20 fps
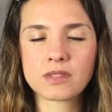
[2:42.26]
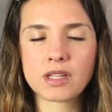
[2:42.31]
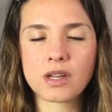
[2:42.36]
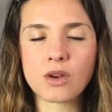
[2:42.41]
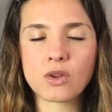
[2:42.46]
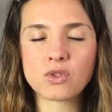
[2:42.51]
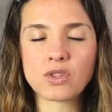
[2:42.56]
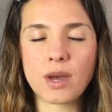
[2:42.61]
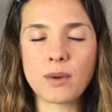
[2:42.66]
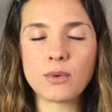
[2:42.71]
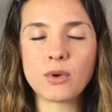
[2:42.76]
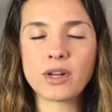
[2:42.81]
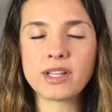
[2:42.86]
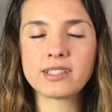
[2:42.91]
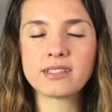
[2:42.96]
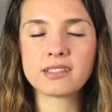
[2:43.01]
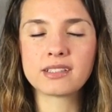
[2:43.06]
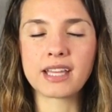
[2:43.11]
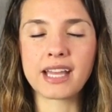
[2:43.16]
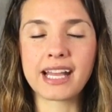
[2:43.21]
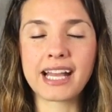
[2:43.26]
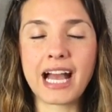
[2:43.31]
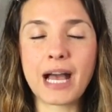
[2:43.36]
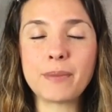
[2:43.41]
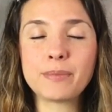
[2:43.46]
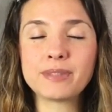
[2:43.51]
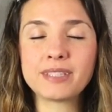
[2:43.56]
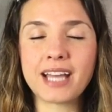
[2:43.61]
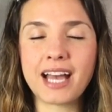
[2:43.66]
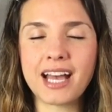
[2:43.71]
los sabores que
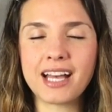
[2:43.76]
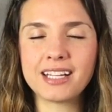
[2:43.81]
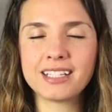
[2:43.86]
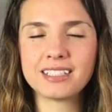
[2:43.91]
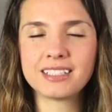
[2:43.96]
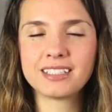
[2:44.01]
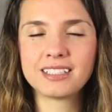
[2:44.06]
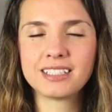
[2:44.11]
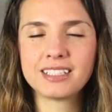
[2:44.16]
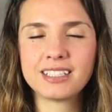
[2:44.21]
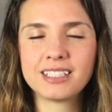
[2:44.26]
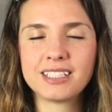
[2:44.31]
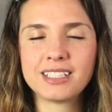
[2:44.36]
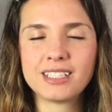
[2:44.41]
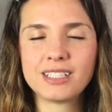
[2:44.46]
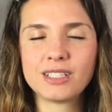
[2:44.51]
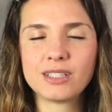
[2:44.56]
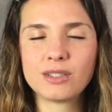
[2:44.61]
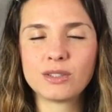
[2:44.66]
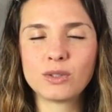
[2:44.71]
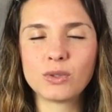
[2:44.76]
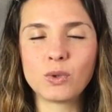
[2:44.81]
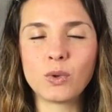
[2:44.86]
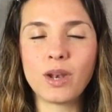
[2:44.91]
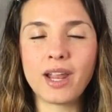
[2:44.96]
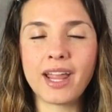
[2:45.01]
capta tu